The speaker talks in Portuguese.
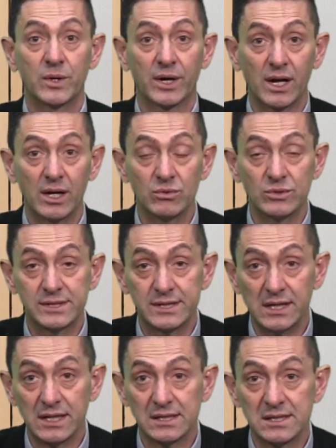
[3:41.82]

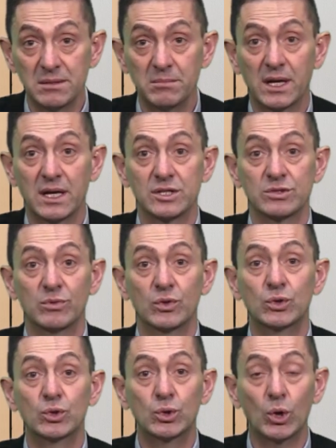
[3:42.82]
renuncie a si mesmo
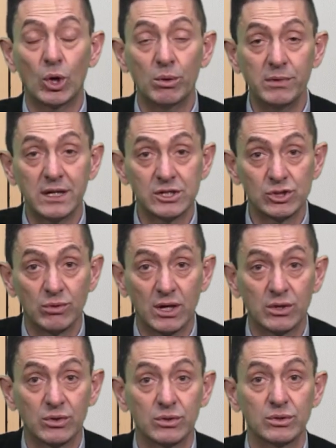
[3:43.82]
tome a
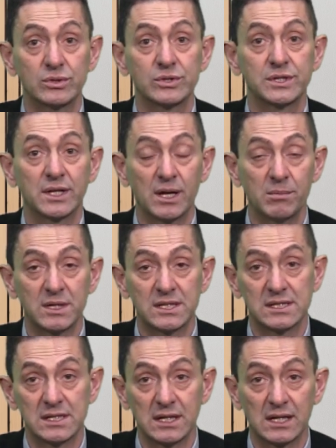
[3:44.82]
sua cruz e me
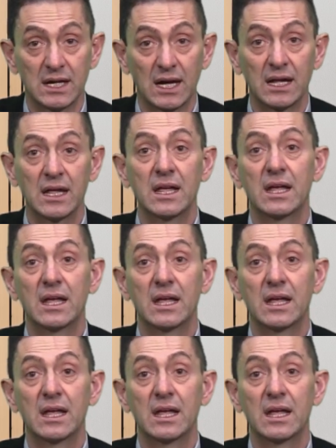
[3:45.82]
siga